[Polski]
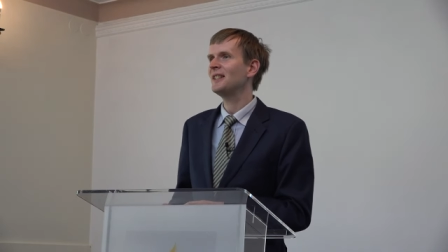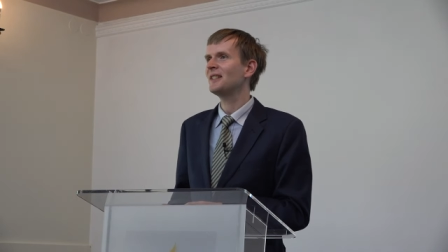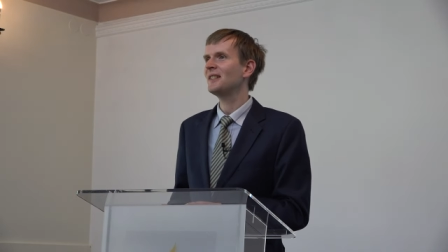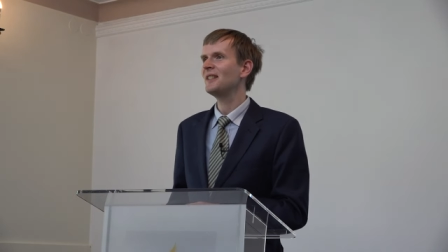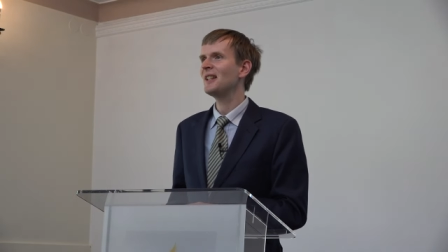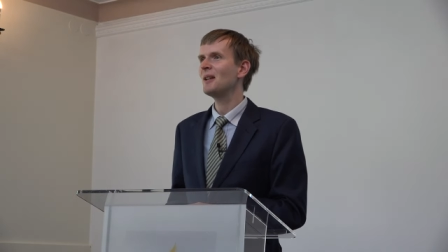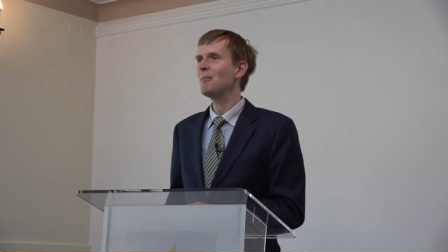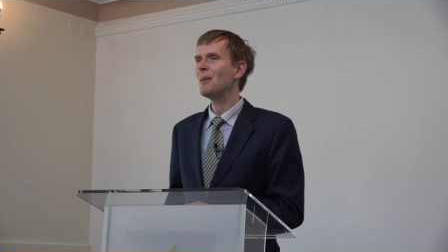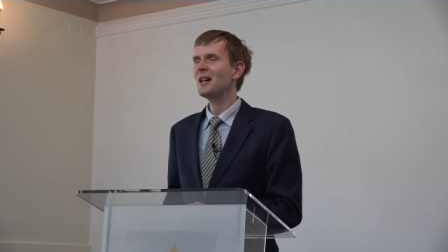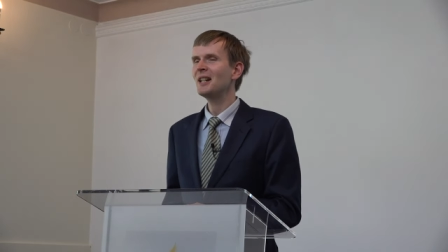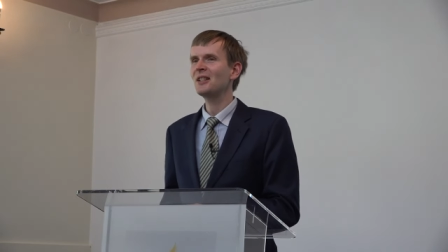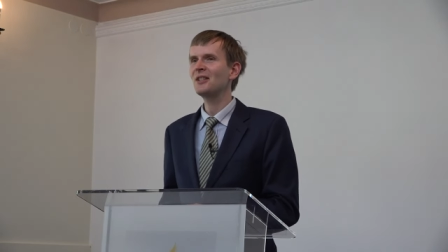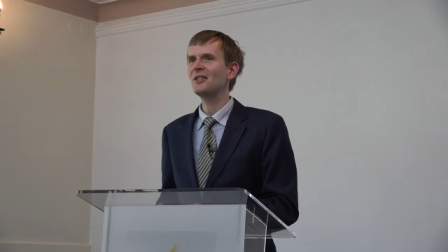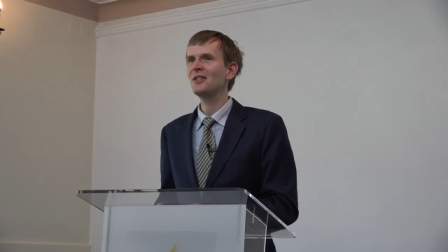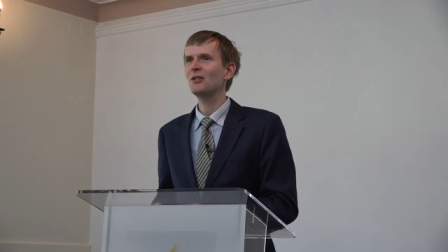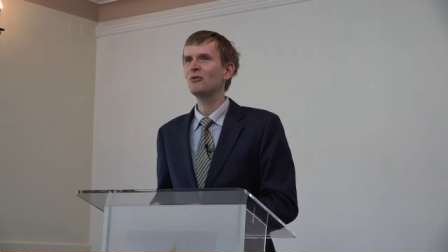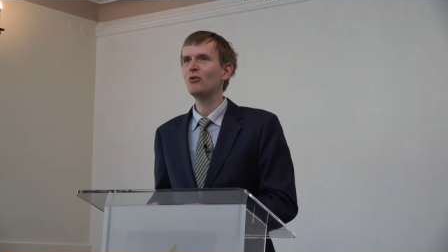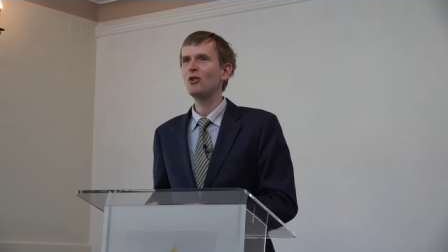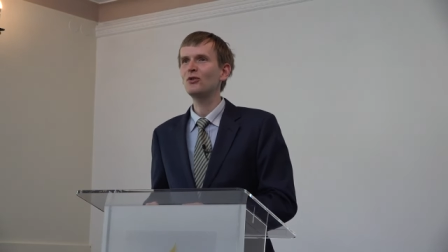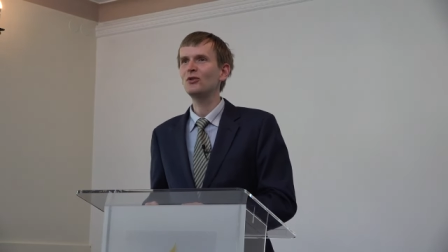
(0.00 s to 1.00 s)
nie ma gdzie
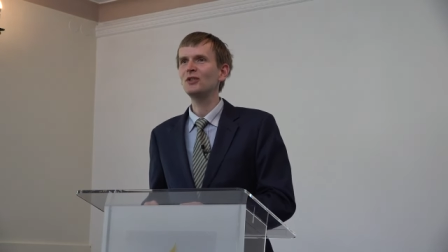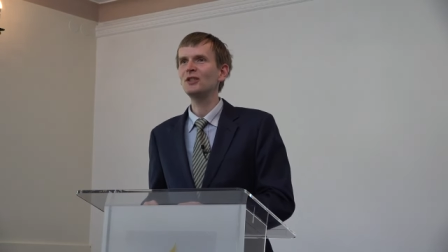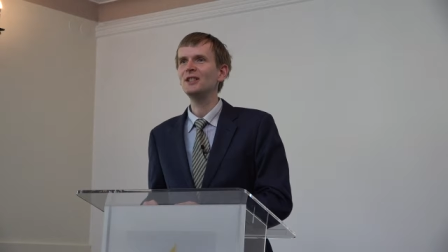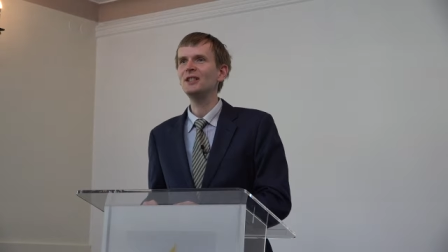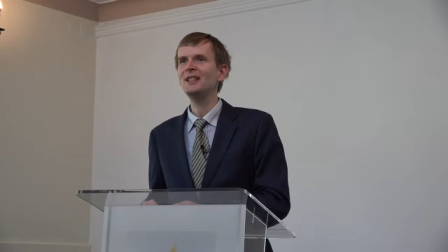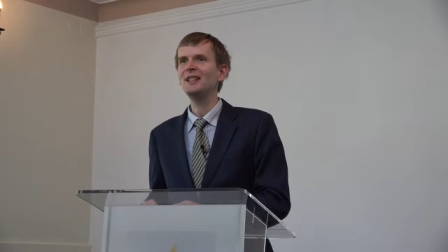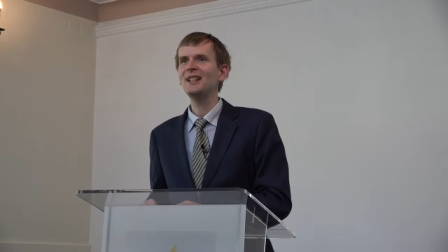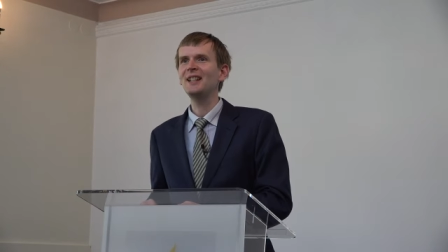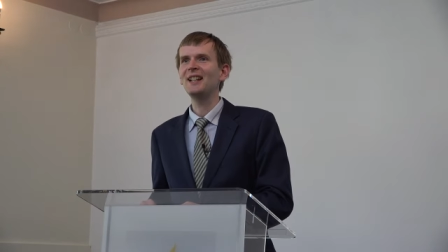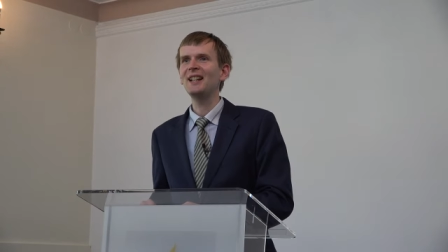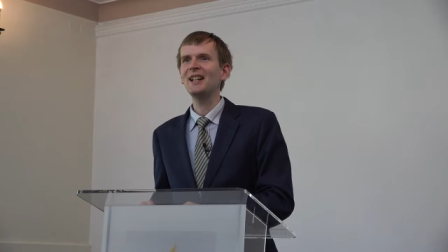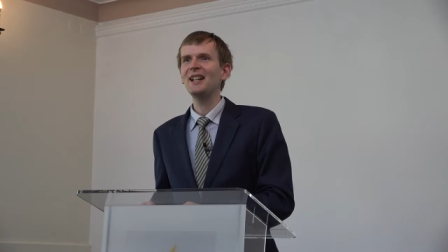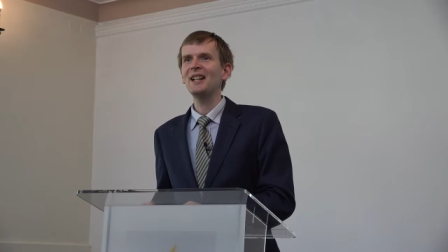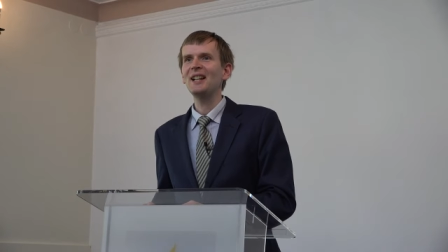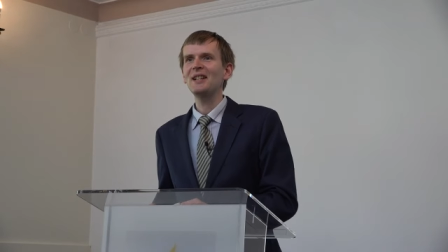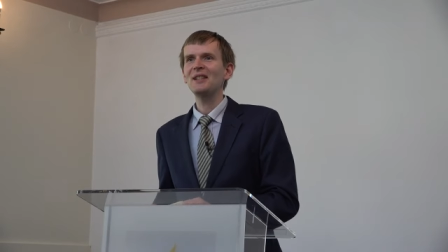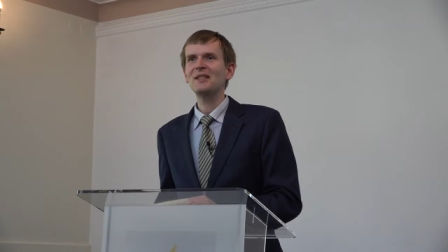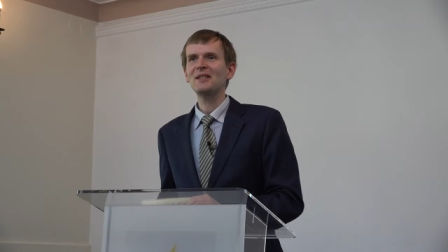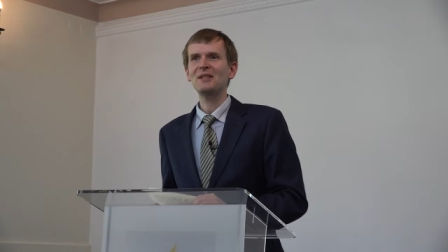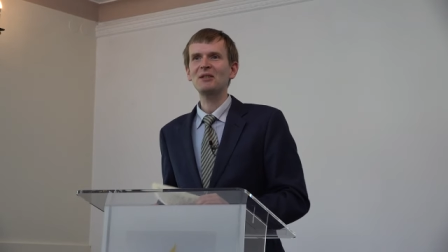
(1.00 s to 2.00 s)
głowy
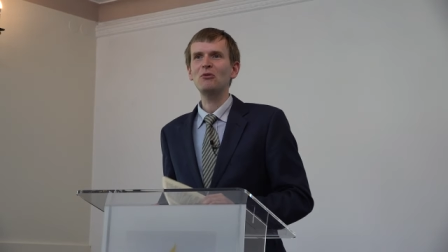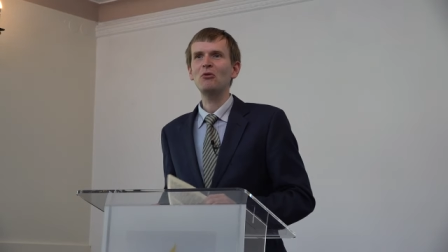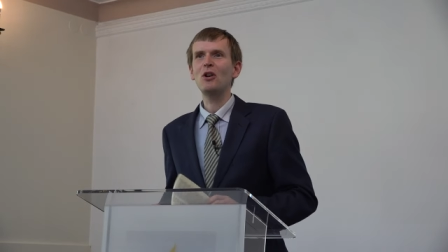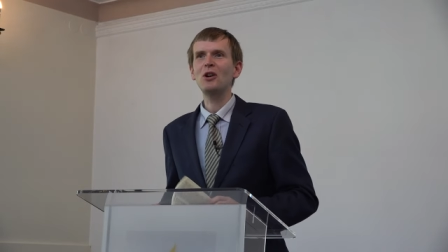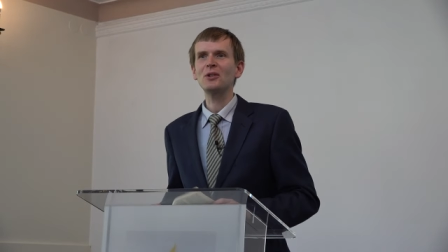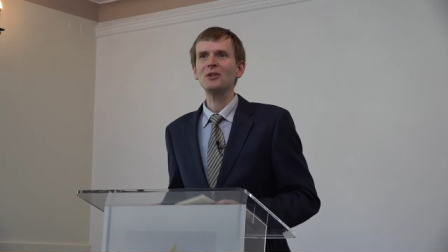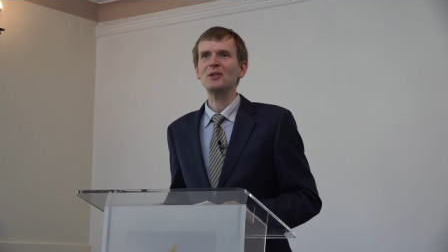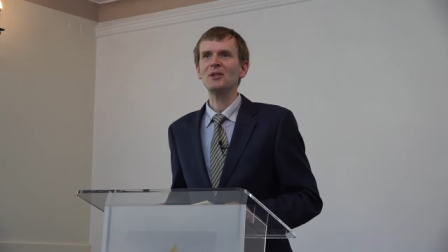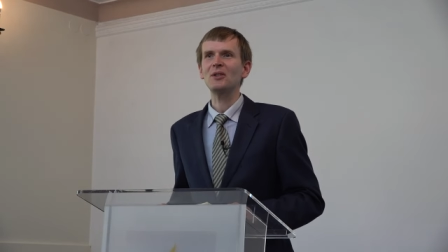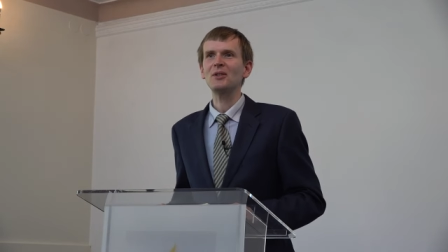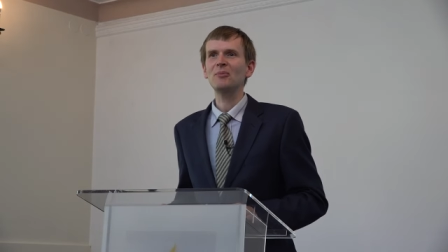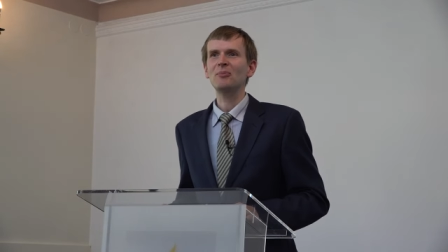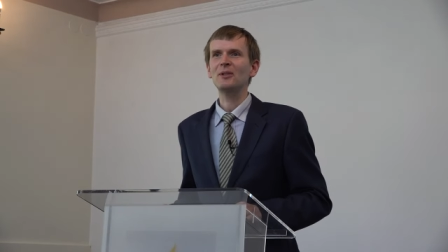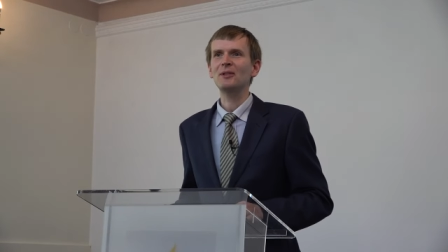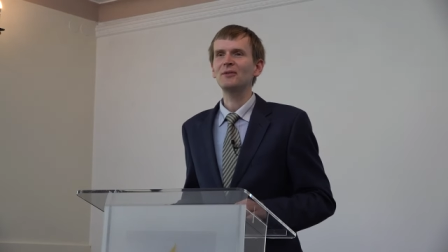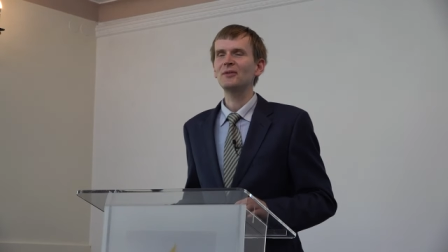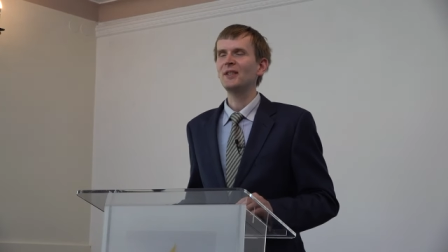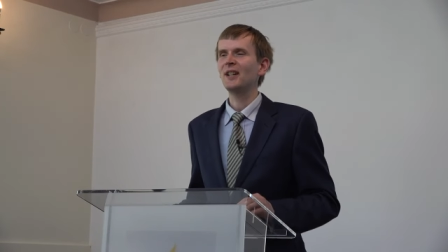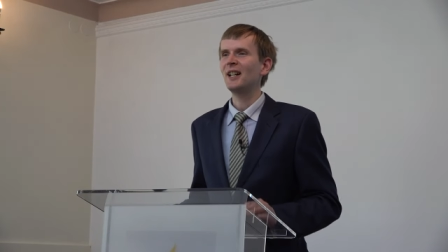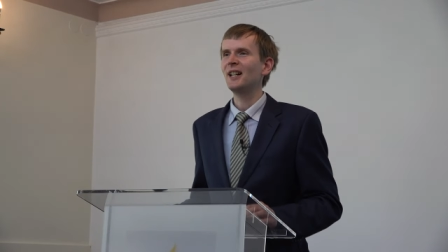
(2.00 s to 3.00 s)
skłonić,
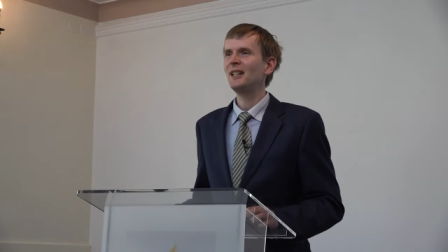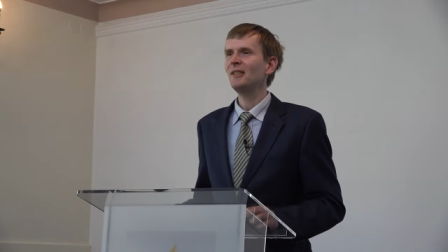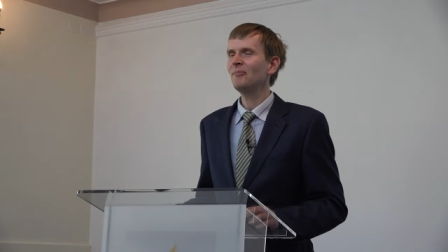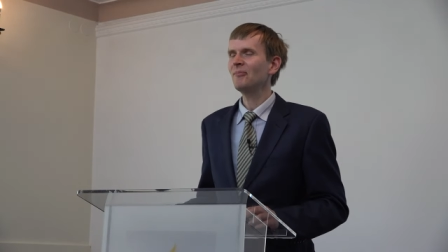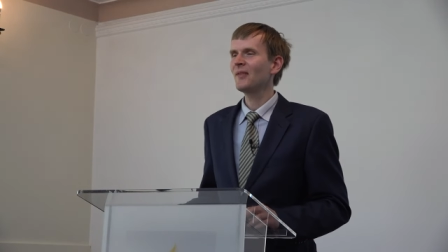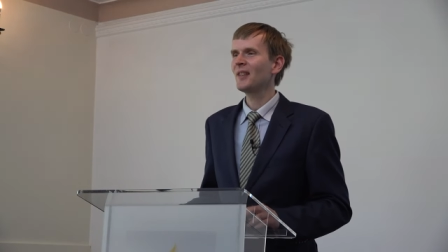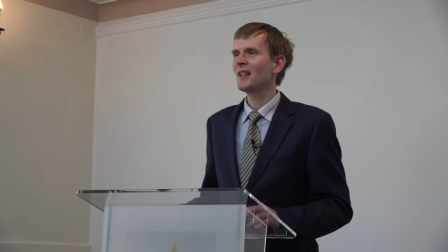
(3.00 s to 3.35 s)
prawda?